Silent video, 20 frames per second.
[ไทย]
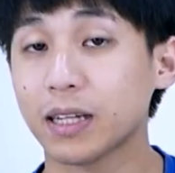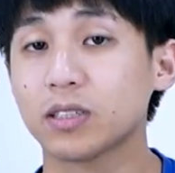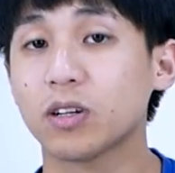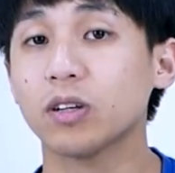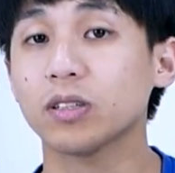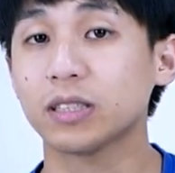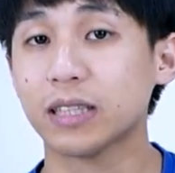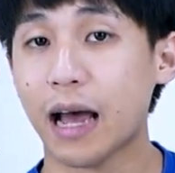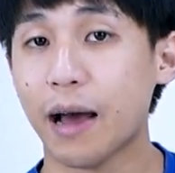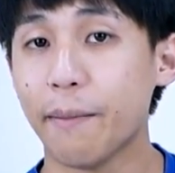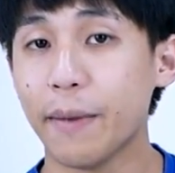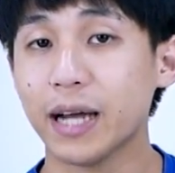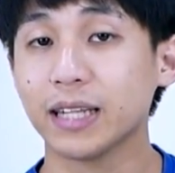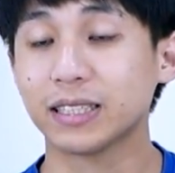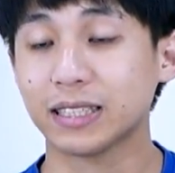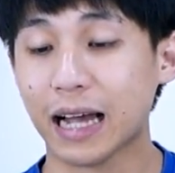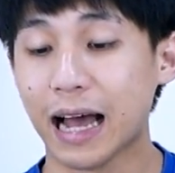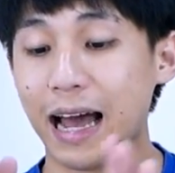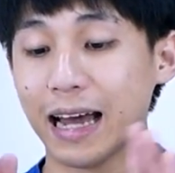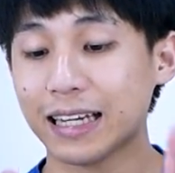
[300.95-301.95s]
มันก็สามารถ
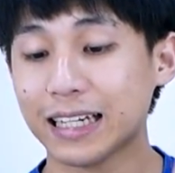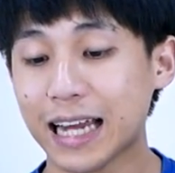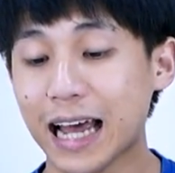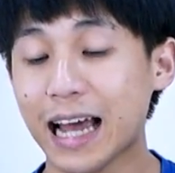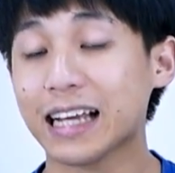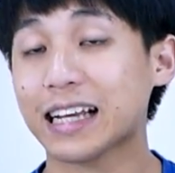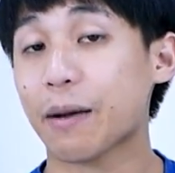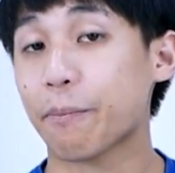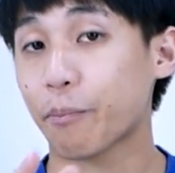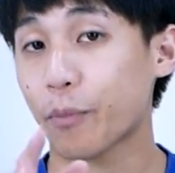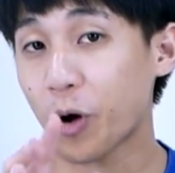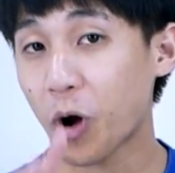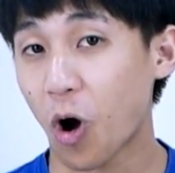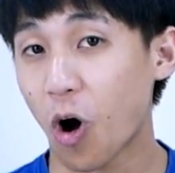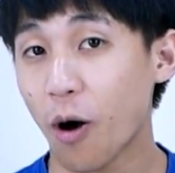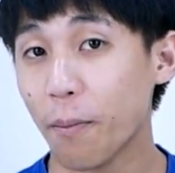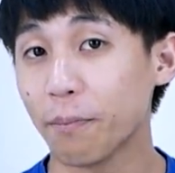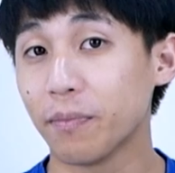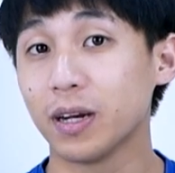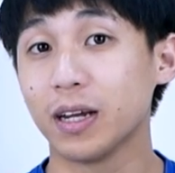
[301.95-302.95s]
ชาร์จได้กับค
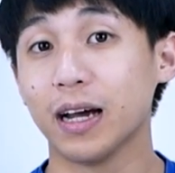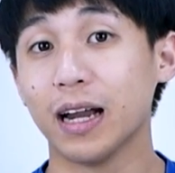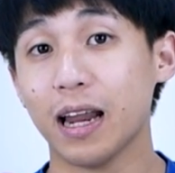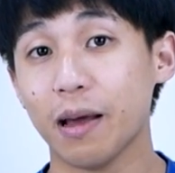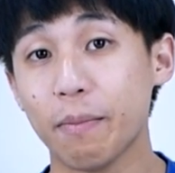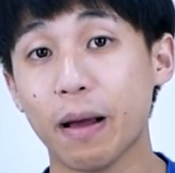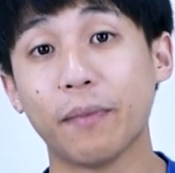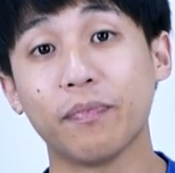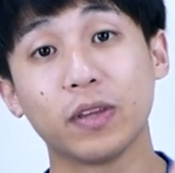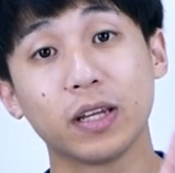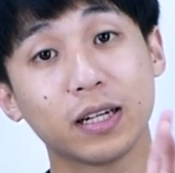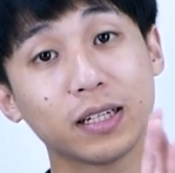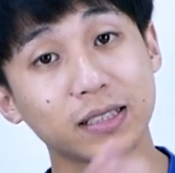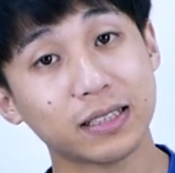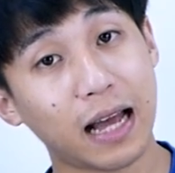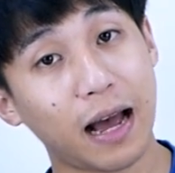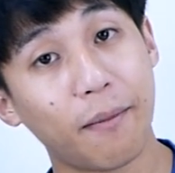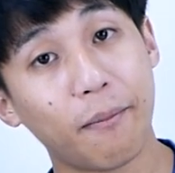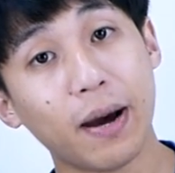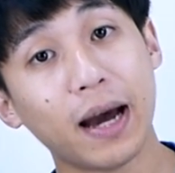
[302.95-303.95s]
อมหรืออะไรแบบนี้ก็
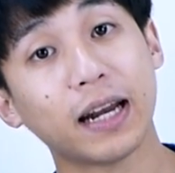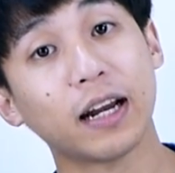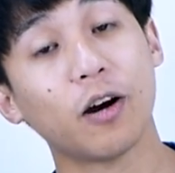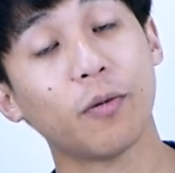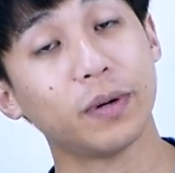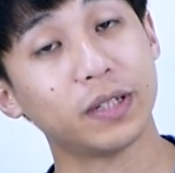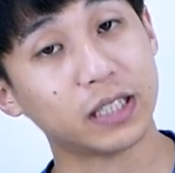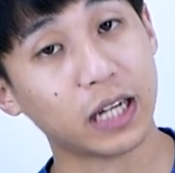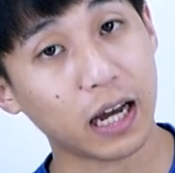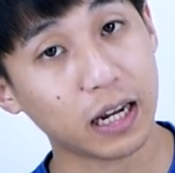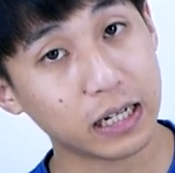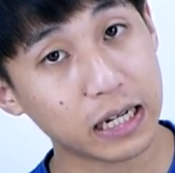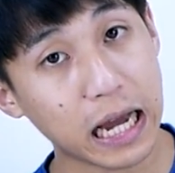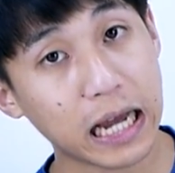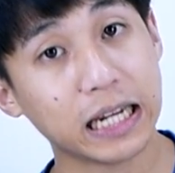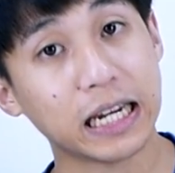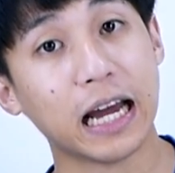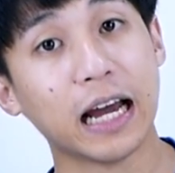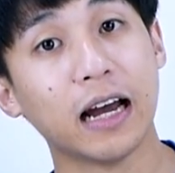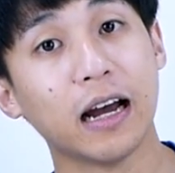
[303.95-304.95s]
สามารถเอาไปชาร์จได้
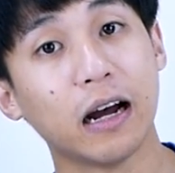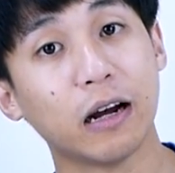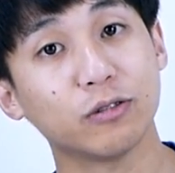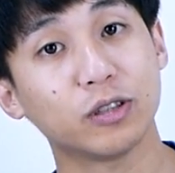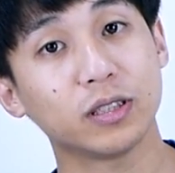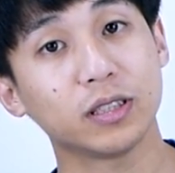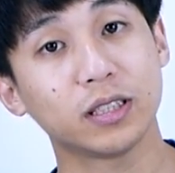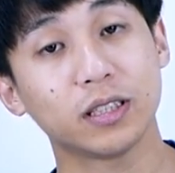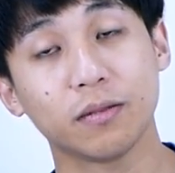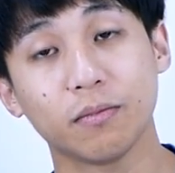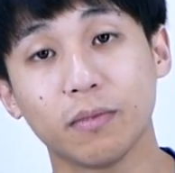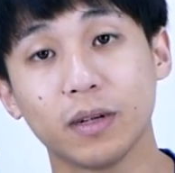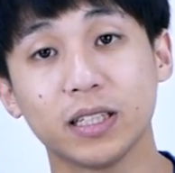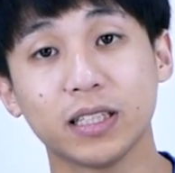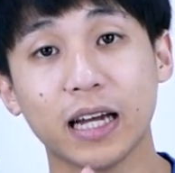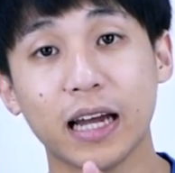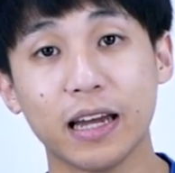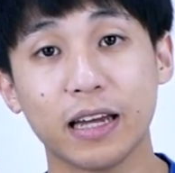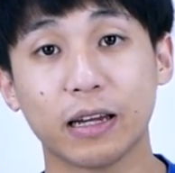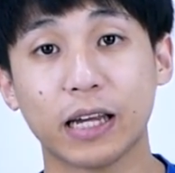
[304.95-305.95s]
นะเอาจริงๆไม่
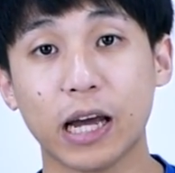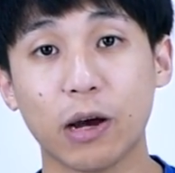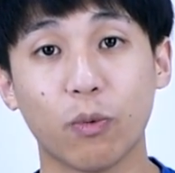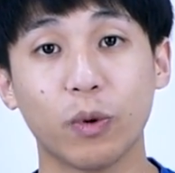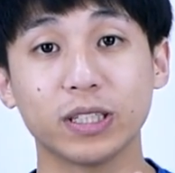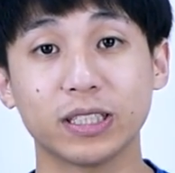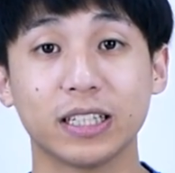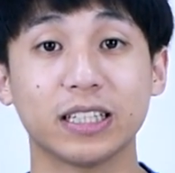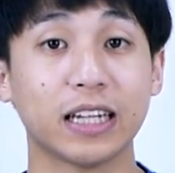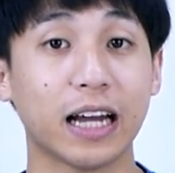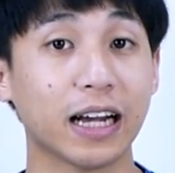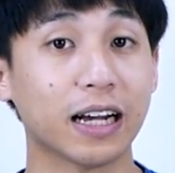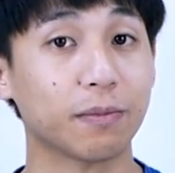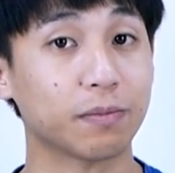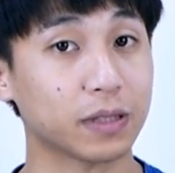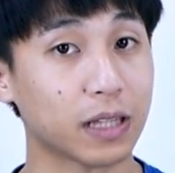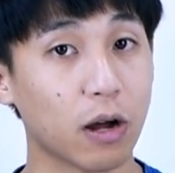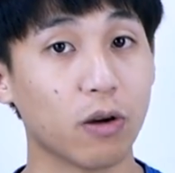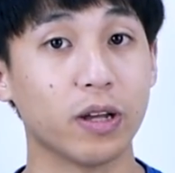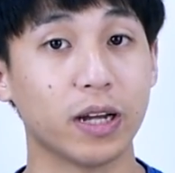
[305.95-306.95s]
ใช่แค่ว่าจะใช้กับ
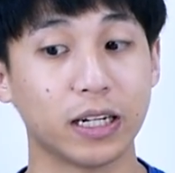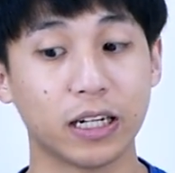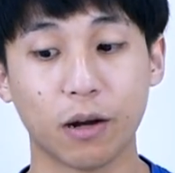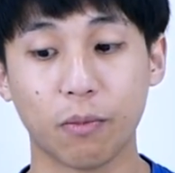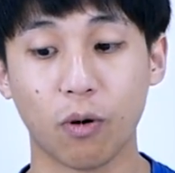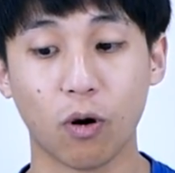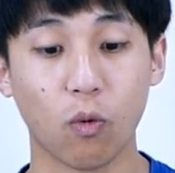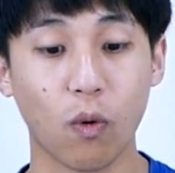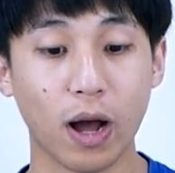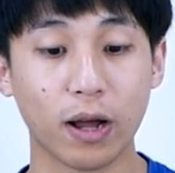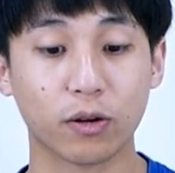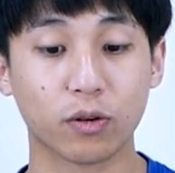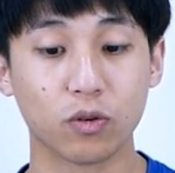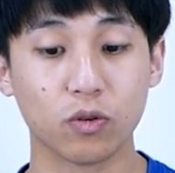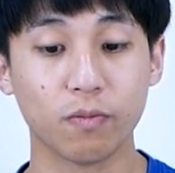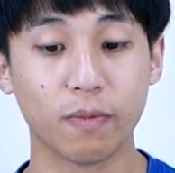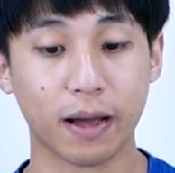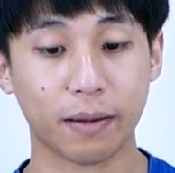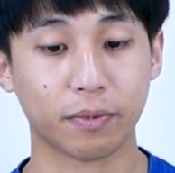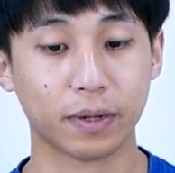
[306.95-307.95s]
เต้าอย่างเดียวเพราะว่า
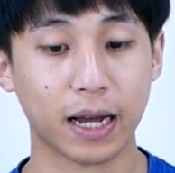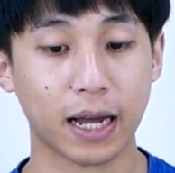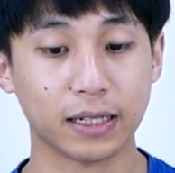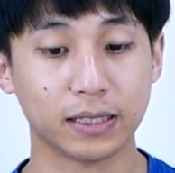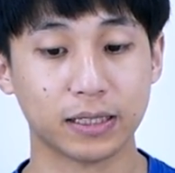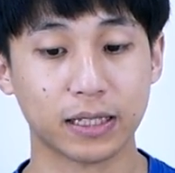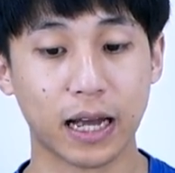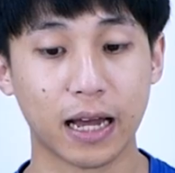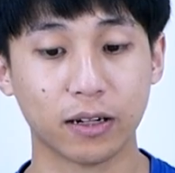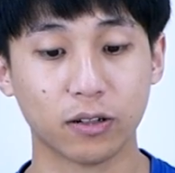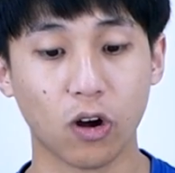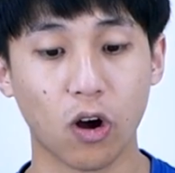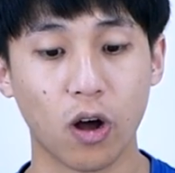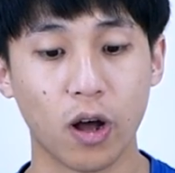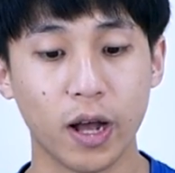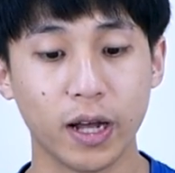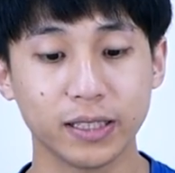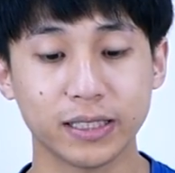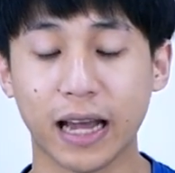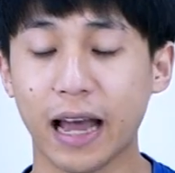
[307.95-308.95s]
รูปแบบการชาร์จก็
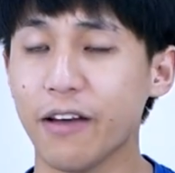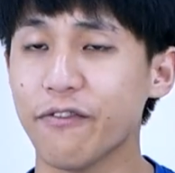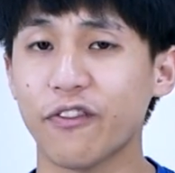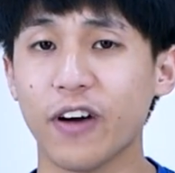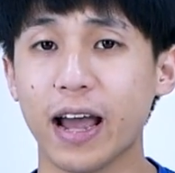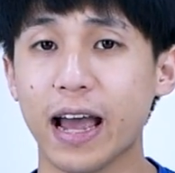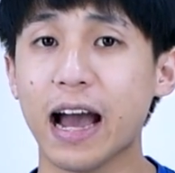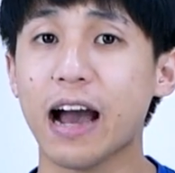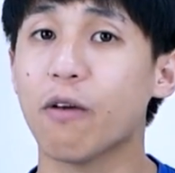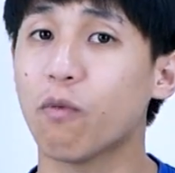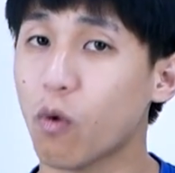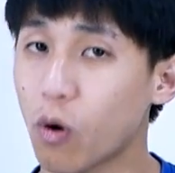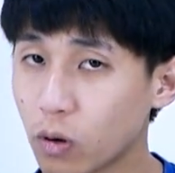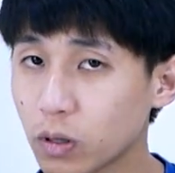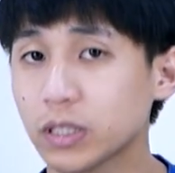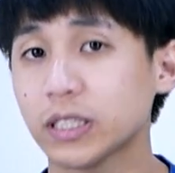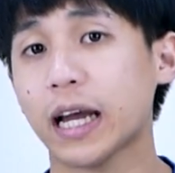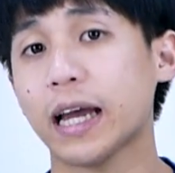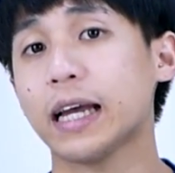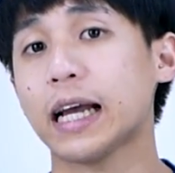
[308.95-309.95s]
ใช้ไฟ5โวลต์
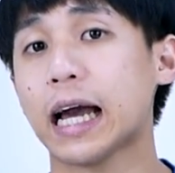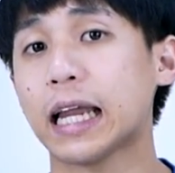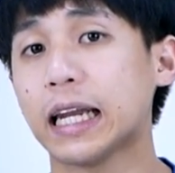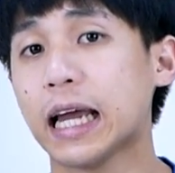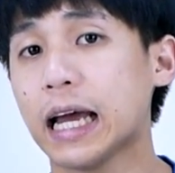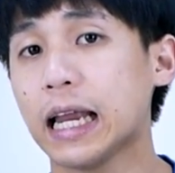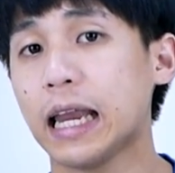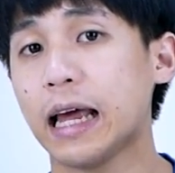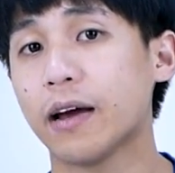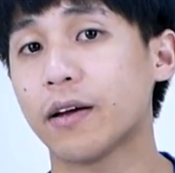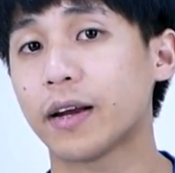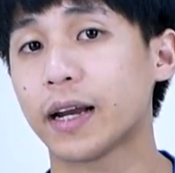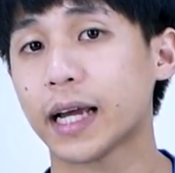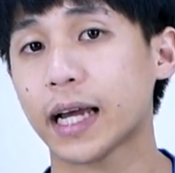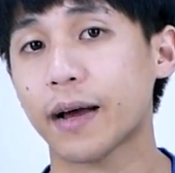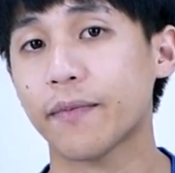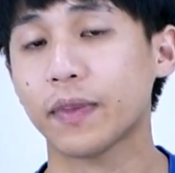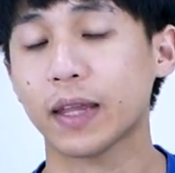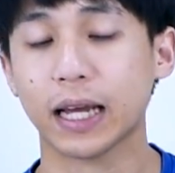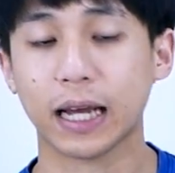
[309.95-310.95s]
ก็ใช้งานได้แล้วนะ
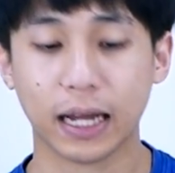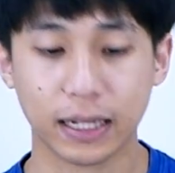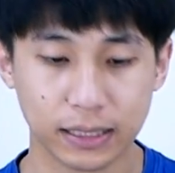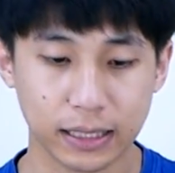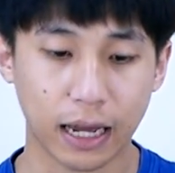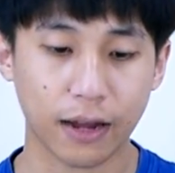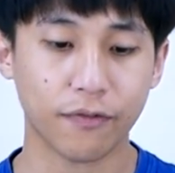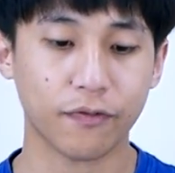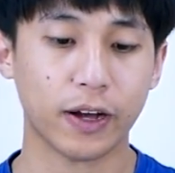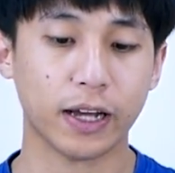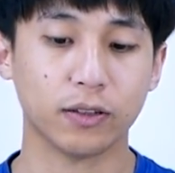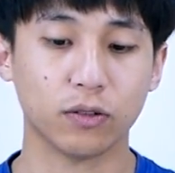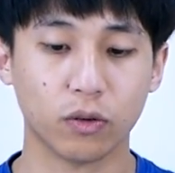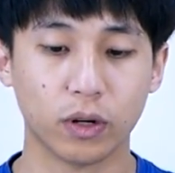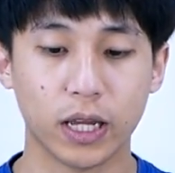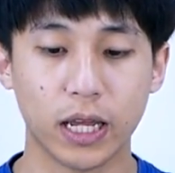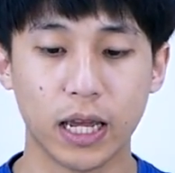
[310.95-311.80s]
ครับในการชาร์จไฟตรง